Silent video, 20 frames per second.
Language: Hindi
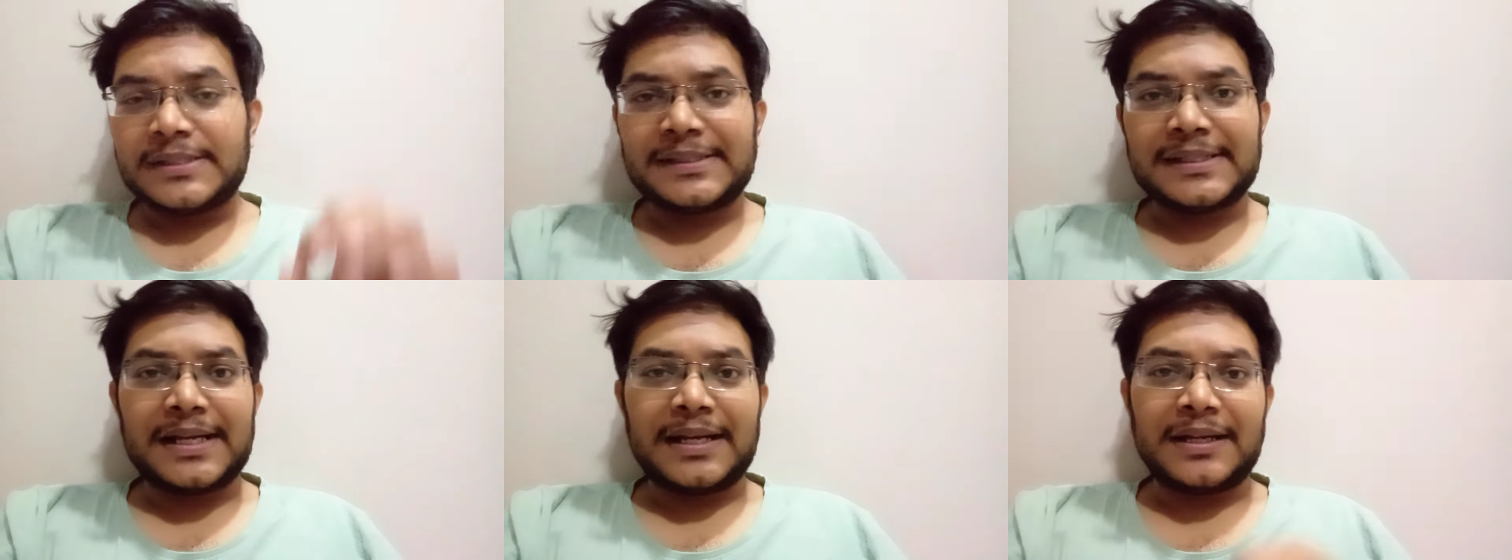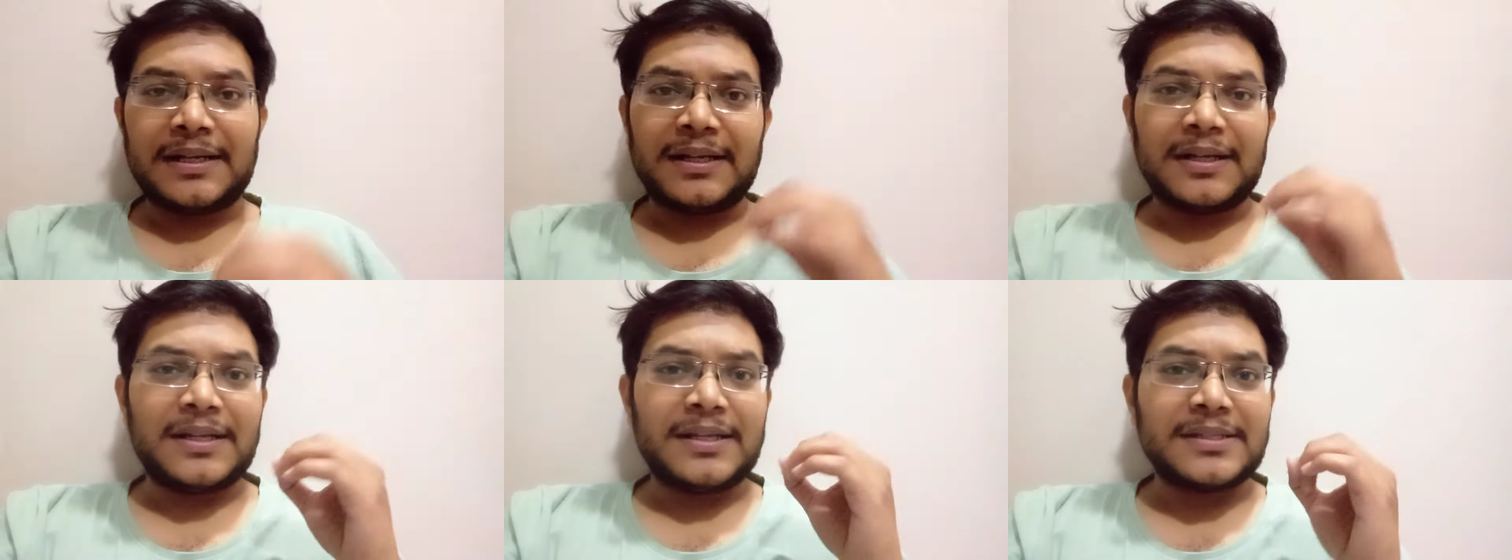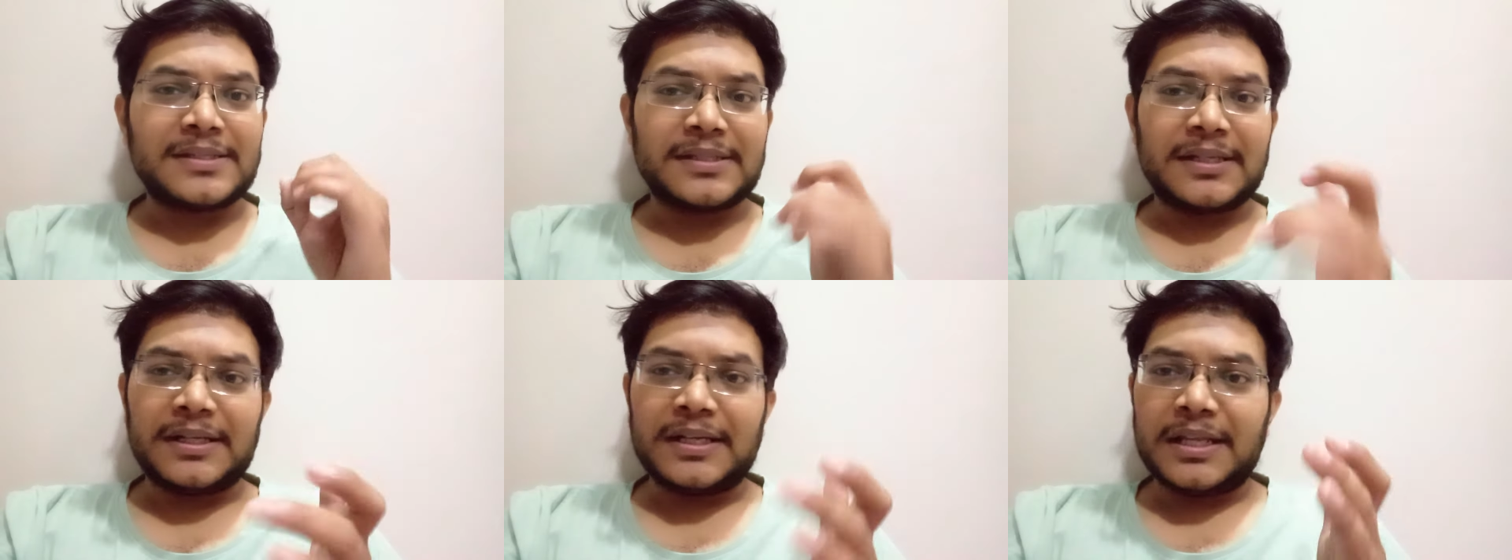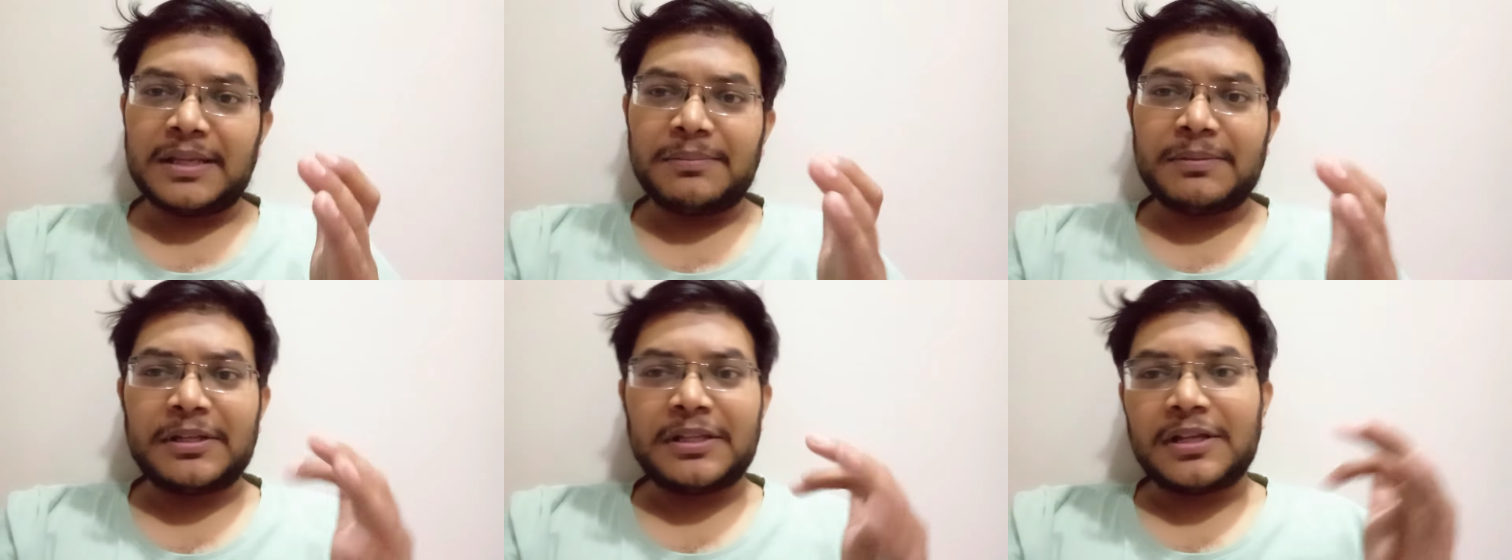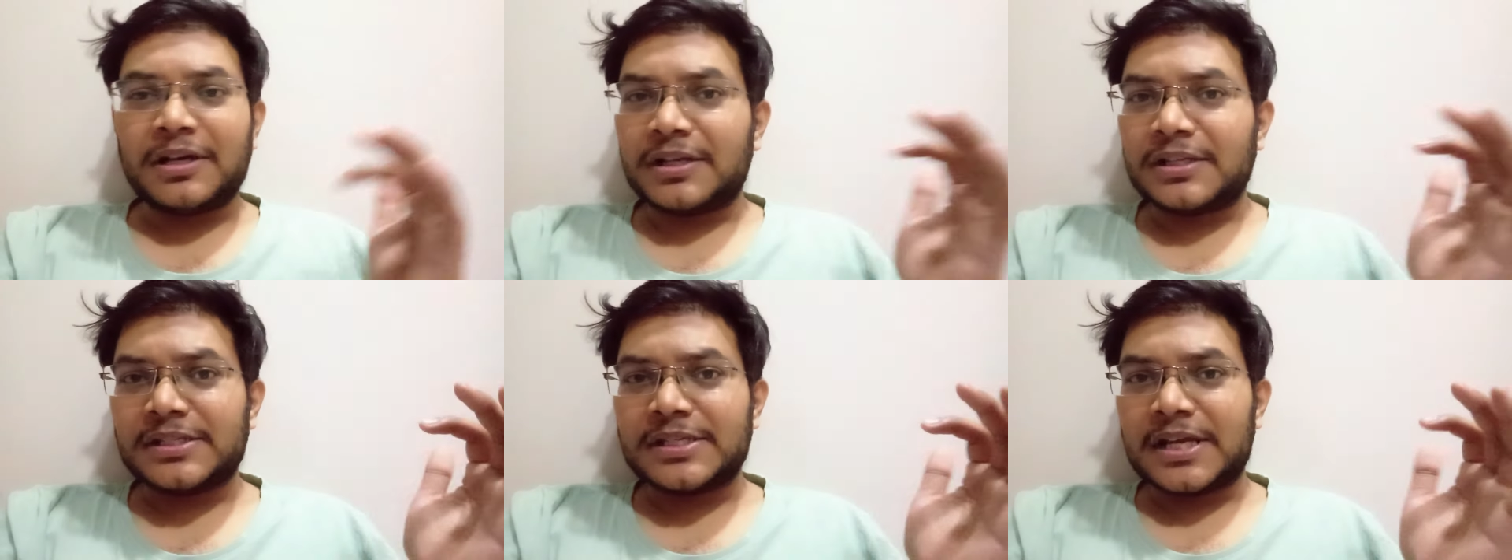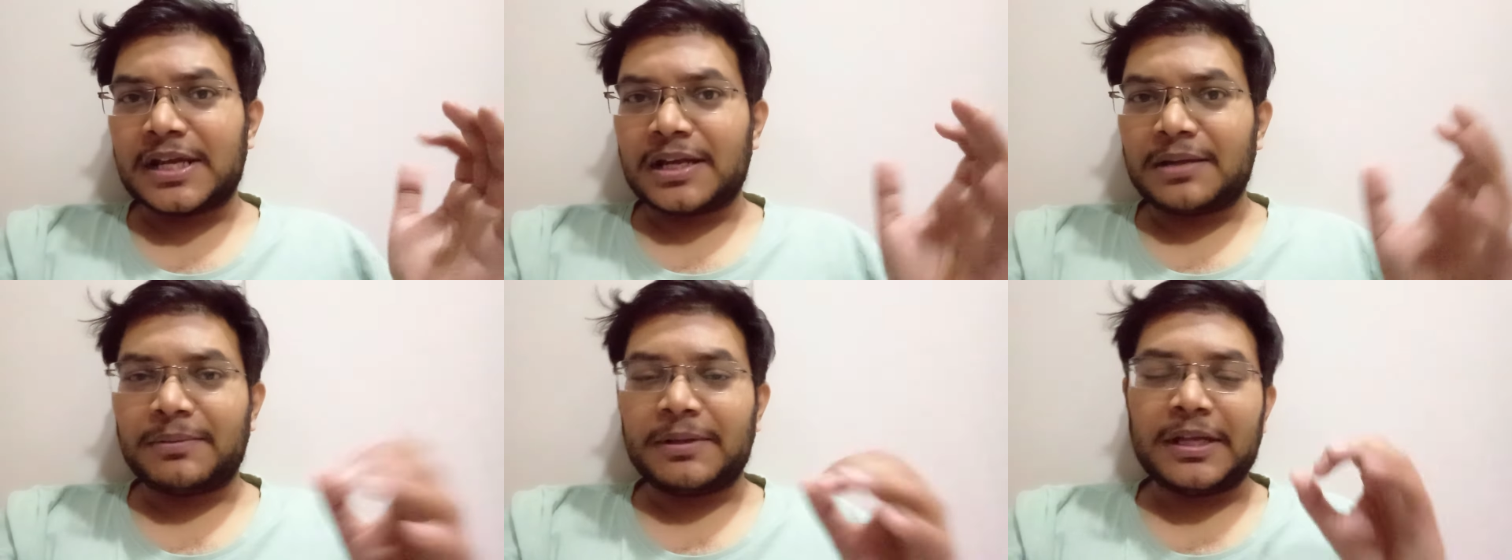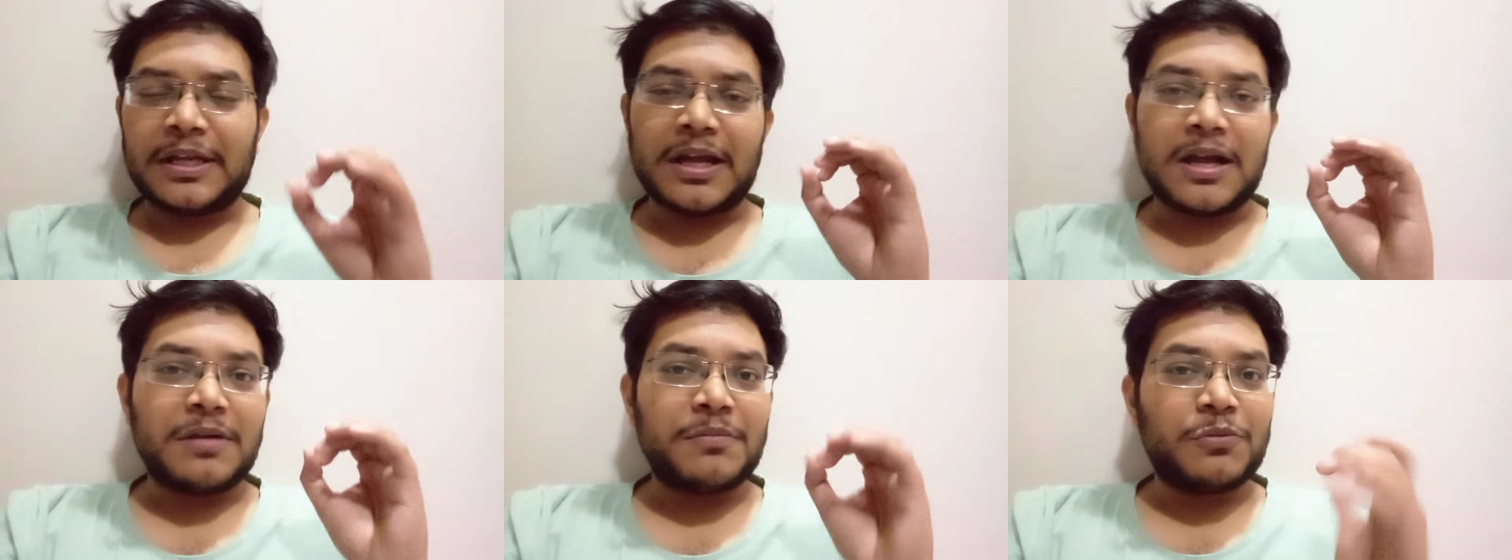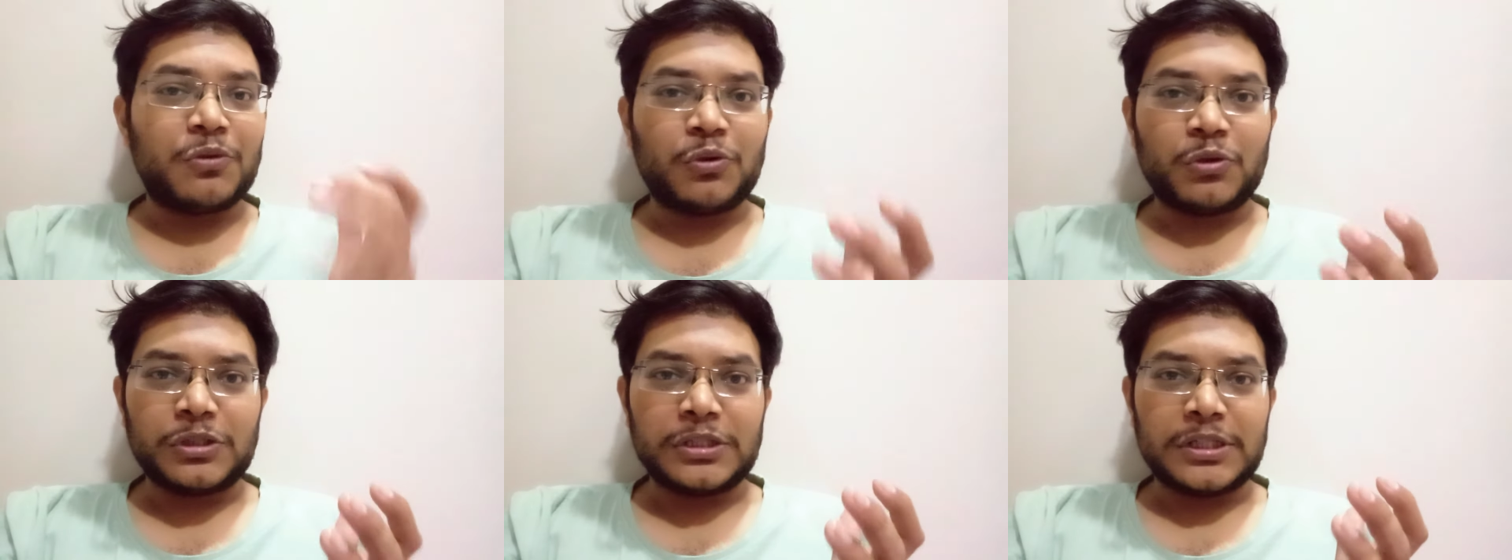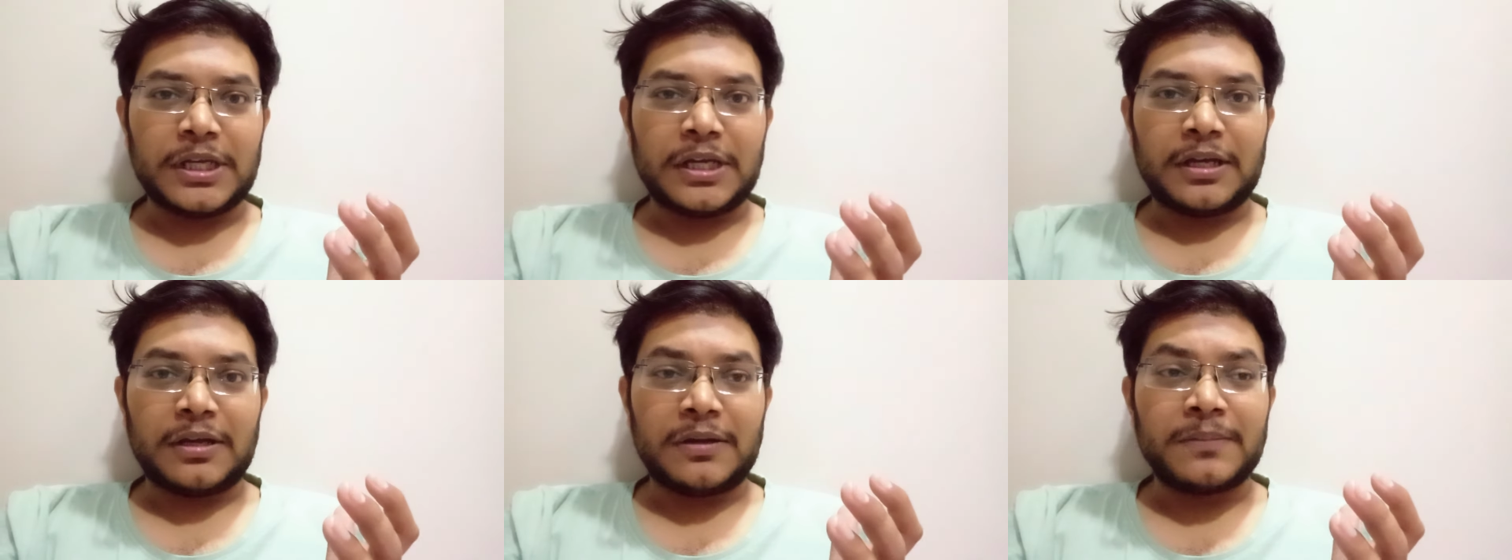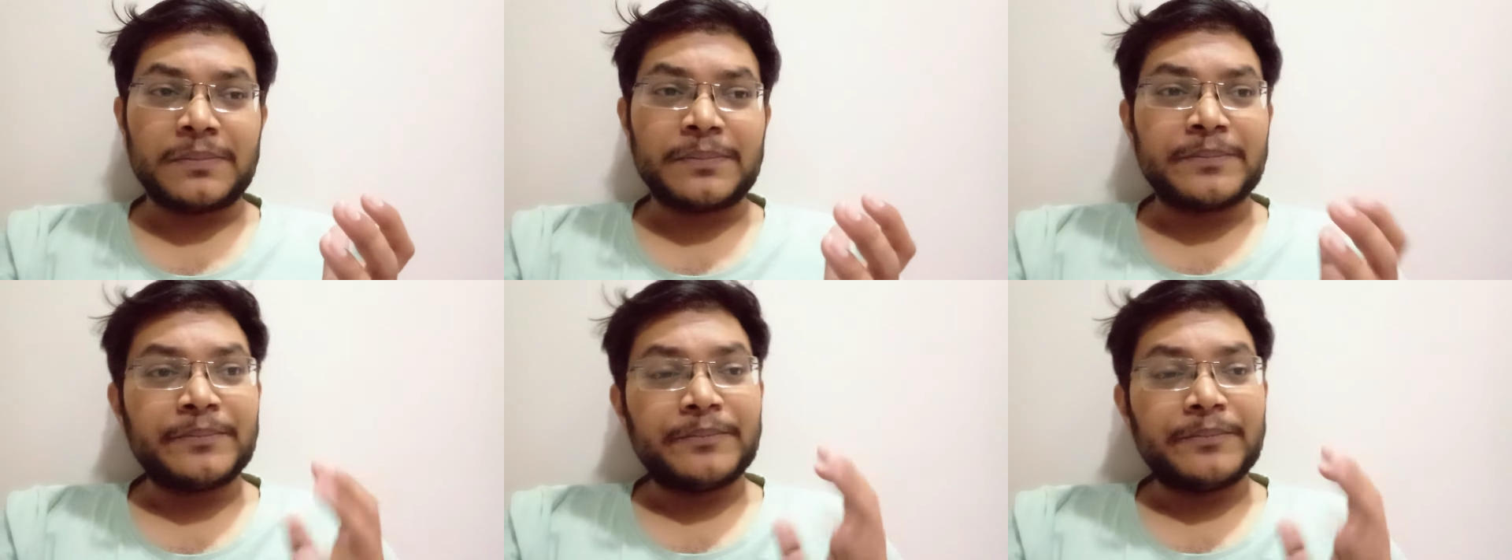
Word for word: सैटरडे संडे भी धक जाएगा भाई काम हो जाएगा